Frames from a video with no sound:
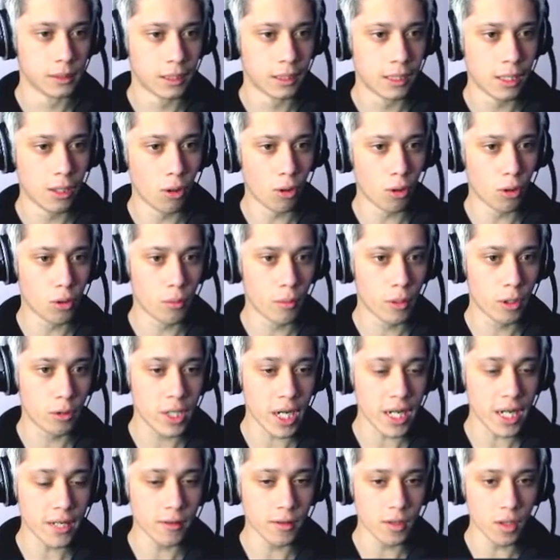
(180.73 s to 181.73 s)
Que louco, mano. O
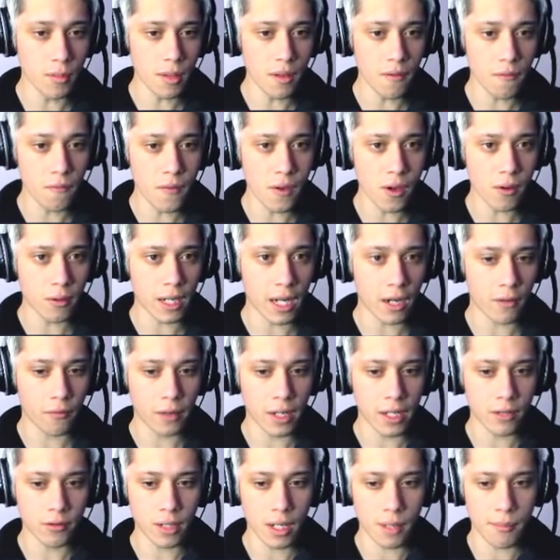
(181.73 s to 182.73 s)
Jason não me viu, cara. Eu
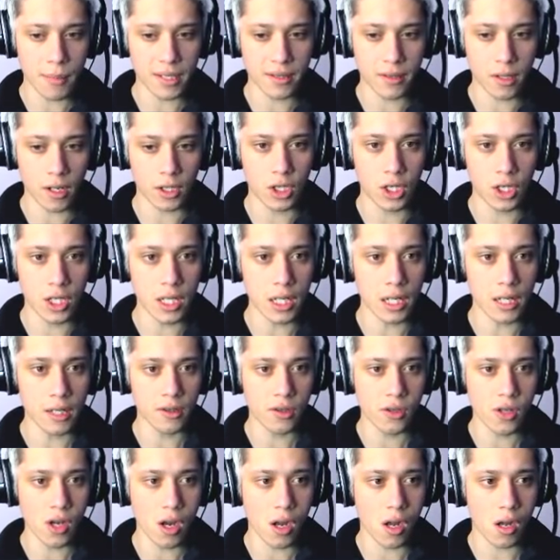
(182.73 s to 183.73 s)
fiquei só na maciotinha ali,
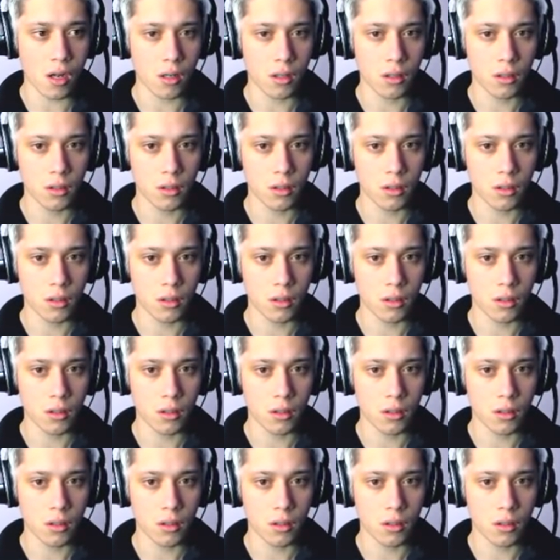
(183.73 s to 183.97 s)
assim, ó.